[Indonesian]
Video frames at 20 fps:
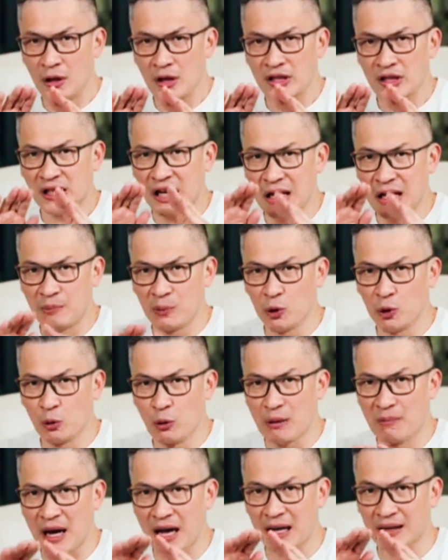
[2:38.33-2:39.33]
sekalipun
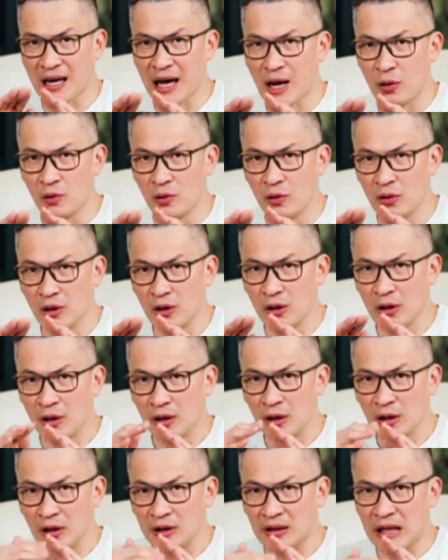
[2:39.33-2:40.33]
Tuhan Maha tahu,
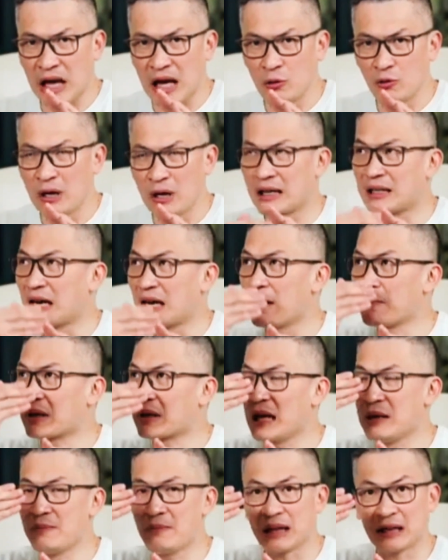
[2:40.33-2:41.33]
taruhlah dalam
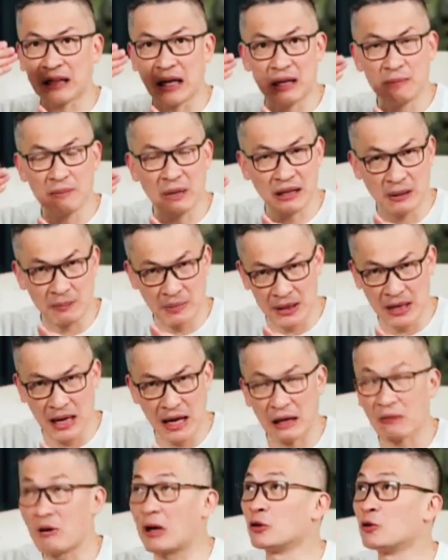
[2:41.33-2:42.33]
kalimat-kalimat yang
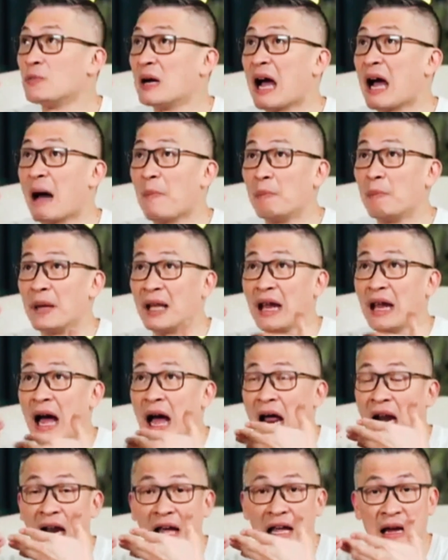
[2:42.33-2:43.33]
benar waktu menghampiri
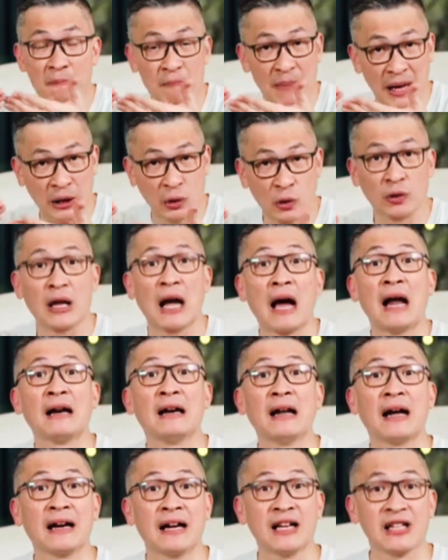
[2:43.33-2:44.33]
Allah yang patut
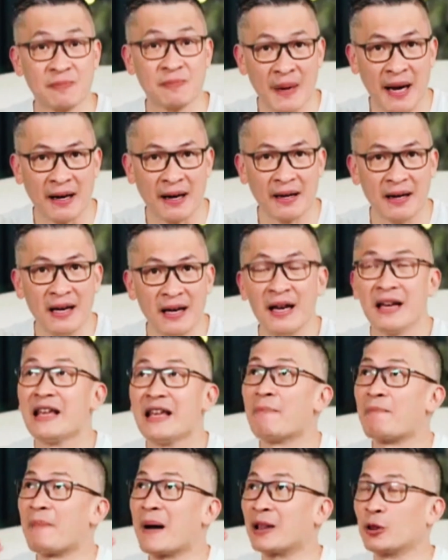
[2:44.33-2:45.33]
Anda respect,
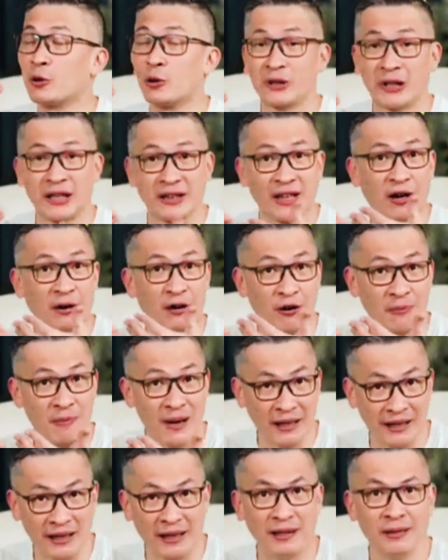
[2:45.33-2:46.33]
yang patut kita
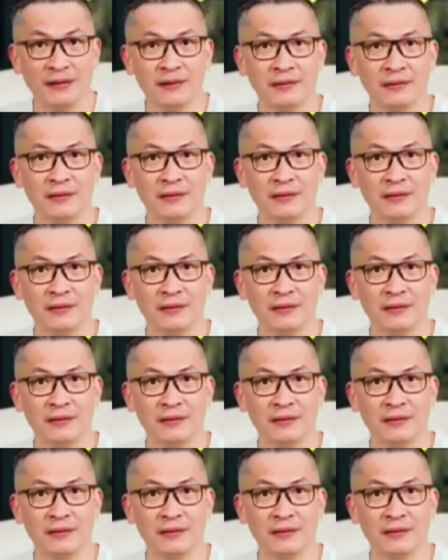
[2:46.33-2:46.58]
hormati.